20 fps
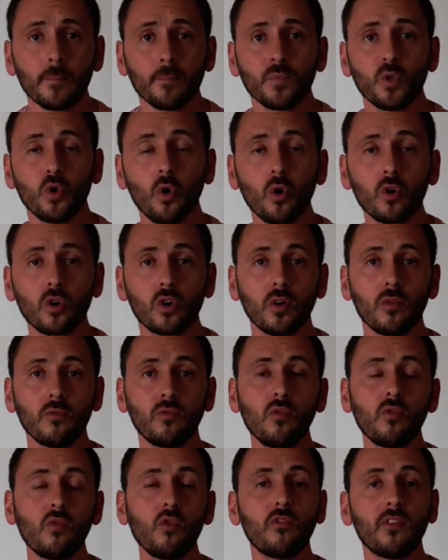Donc,
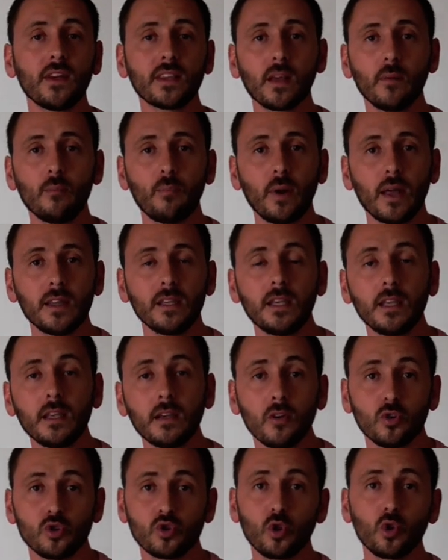vous vous faites un planning
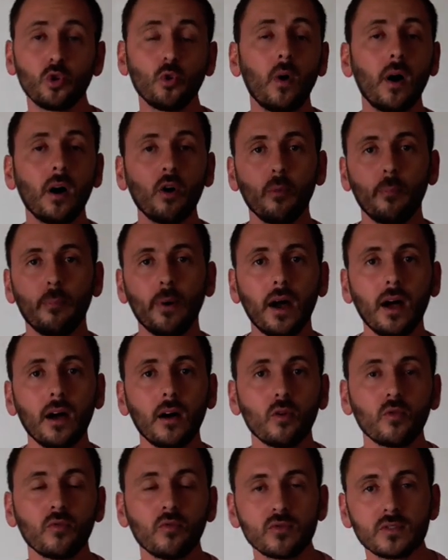sur trois repas
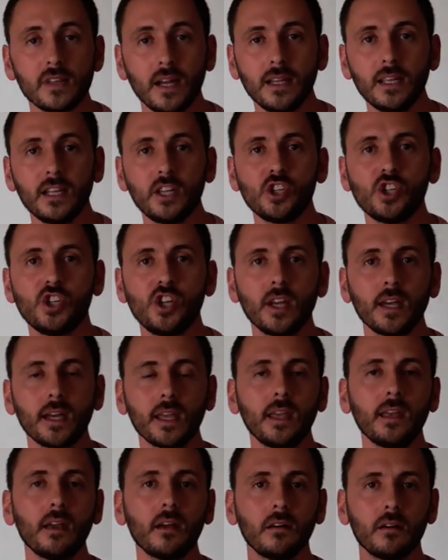où vous allez
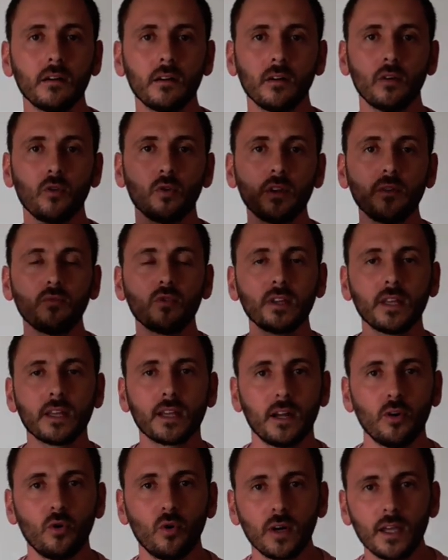gérer euh, au niveau des
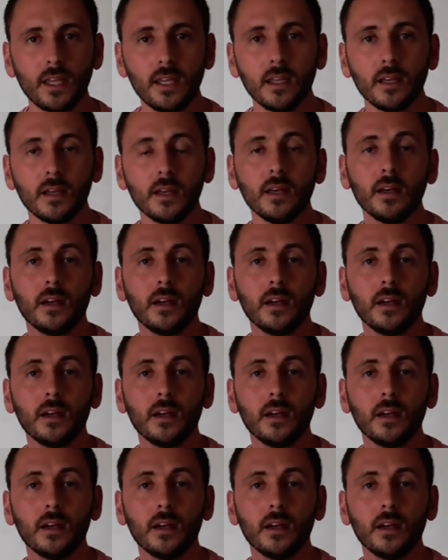calories